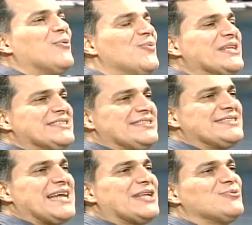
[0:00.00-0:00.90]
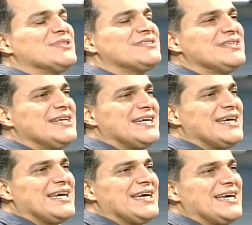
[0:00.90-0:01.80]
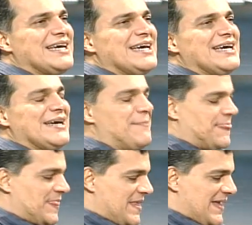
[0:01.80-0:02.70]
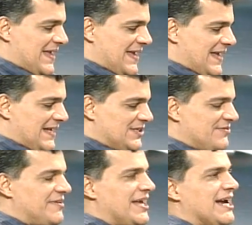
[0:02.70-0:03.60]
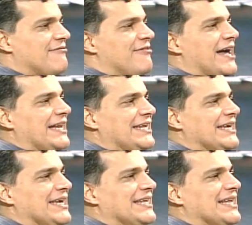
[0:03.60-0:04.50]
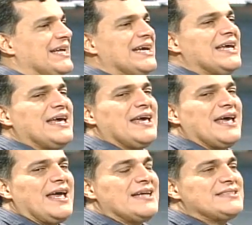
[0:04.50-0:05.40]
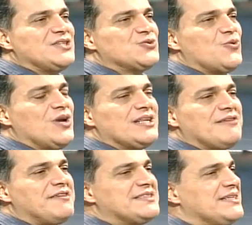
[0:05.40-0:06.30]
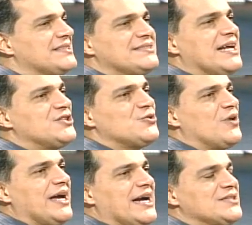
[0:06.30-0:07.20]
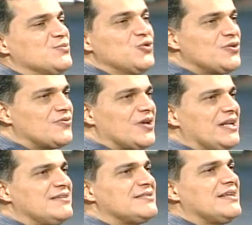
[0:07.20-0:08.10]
uma das estátuas é, é de Veiga Vale. Né? É, essa escolha está fazendo a cidade de Goiás muito feliz. A